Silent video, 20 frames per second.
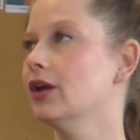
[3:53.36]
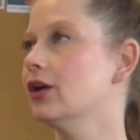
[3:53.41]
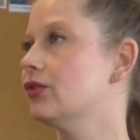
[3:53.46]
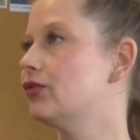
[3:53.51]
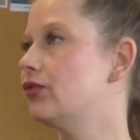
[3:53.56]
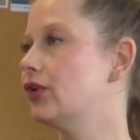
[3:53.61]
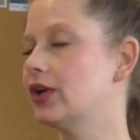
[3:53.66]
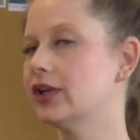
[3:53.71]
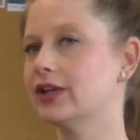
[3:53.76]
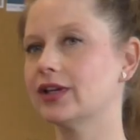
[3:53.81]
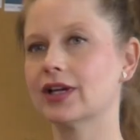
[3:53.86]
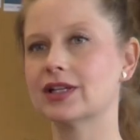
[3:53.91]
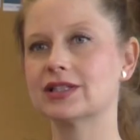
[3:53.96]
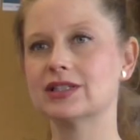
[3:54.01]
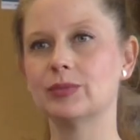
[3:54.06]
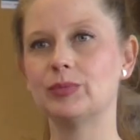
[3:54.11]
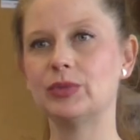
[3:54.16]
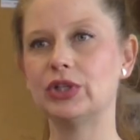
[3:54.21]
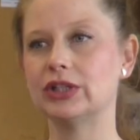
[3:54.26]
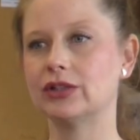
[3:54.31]
völlig
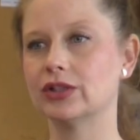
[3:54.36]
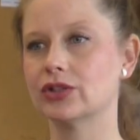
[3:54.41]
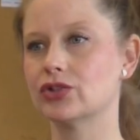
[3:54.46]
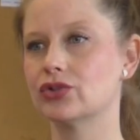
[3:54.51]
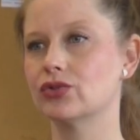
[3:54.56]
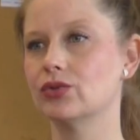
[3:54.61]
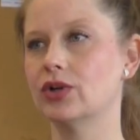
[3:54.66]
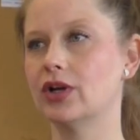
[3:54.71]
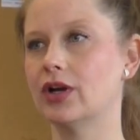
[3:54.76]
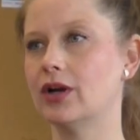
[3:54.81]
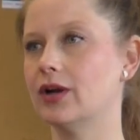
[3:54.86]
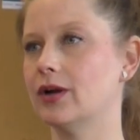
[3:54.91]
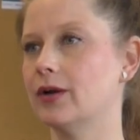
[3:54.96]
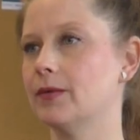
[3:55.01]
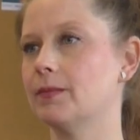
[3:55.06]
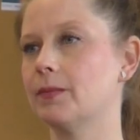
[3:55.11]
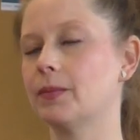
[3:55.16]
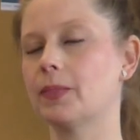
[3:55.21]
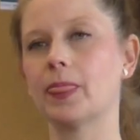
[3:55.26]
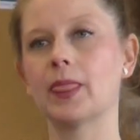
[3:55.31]
akzeptiert, dass
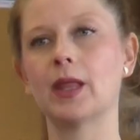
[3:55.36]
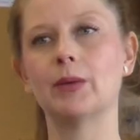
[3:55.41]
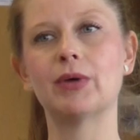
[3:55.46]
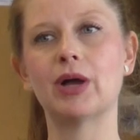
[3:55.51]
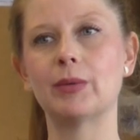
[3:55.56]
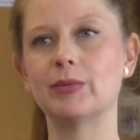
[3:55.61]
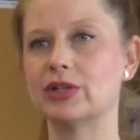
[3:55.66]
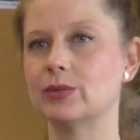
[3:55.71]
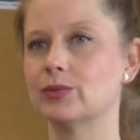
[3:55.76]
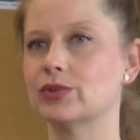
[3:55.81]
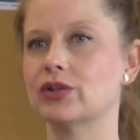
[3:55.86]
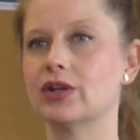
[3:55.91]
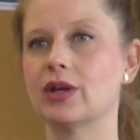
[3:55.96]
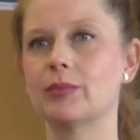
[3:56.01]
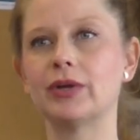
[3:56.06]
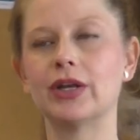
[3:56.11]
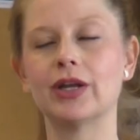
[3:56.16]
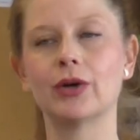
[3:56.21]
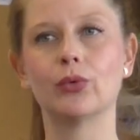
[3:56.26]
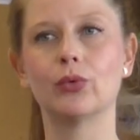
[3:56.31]
Schüler immer mit dem
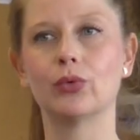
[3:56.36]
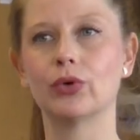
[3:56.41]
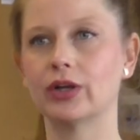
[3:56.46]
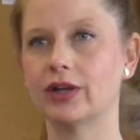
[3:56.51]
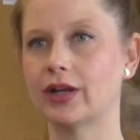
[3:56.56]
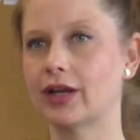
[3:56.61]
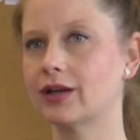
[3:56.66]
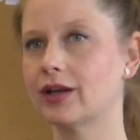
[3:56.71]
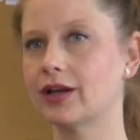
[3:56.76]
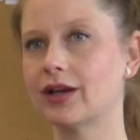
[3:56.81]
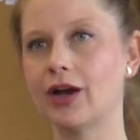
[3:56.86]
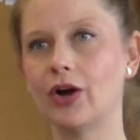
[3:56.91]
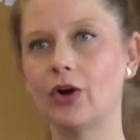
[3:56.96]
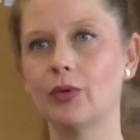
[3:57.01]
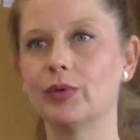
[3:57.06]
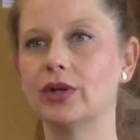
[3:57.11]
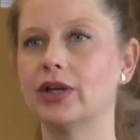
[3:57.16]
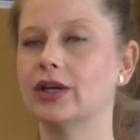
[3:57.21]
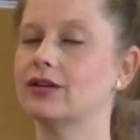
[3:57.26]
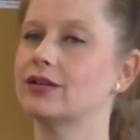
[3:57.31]
Sonderpädagogen in einen anderen
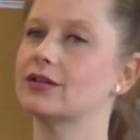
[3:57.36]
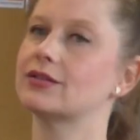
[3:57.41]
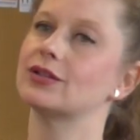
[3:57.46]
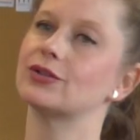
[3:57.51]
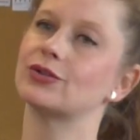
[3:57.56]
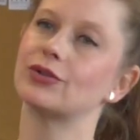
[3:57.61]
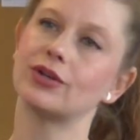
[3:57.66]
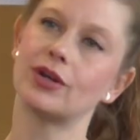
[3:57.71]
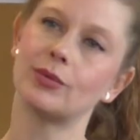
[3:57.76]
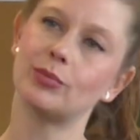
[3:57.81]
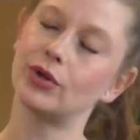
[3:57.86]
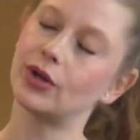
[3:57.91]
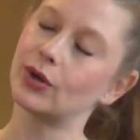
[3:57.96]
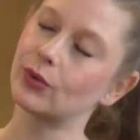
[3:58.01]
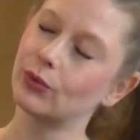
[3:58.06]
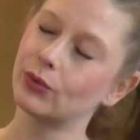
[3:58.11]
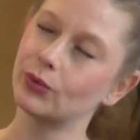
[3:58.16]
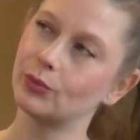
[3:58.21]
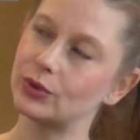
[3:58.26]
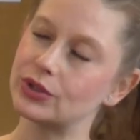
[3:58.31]
Raum gehen, dass der
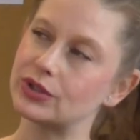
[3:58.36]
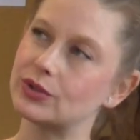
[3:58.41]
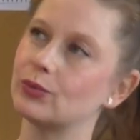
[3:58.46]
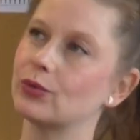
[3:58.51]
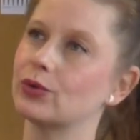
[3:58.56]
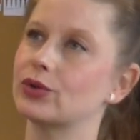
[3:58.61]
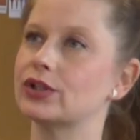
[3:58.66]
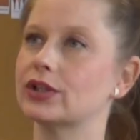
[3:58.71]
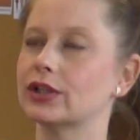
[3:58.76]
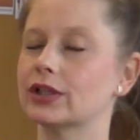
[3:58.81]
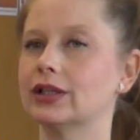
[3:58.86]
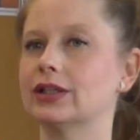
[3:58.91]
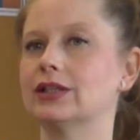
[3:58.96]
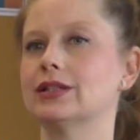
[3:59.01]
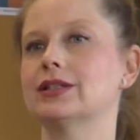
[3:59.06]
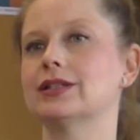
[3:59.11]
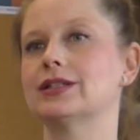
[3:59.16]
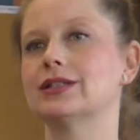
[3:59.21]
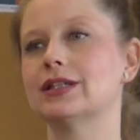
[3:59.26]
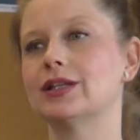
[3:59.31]
Sonderpädagoge mit im Unterricht
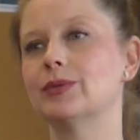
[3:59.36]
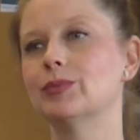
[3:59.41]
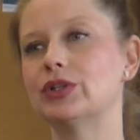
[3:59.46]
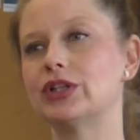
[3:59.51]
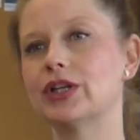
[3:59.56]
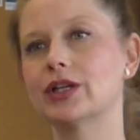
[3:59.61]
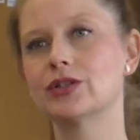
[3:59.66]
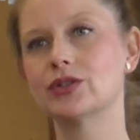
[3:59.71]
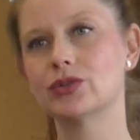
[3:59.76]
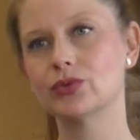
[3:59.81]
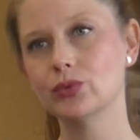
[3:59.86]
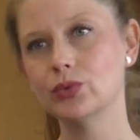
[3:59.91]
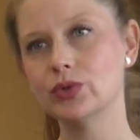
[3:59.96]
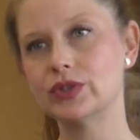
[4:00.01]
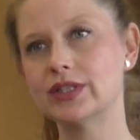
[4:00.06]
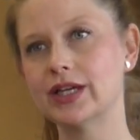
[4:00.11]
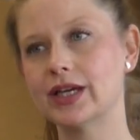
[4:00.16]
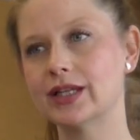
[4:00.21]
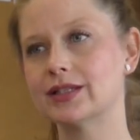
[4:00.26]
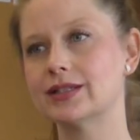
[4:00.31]
ist, sich mit dazu
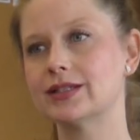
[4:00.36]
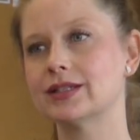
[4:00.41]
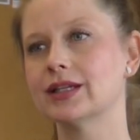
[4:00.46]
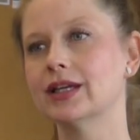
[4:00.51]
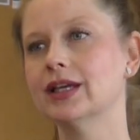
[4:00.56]
setzt.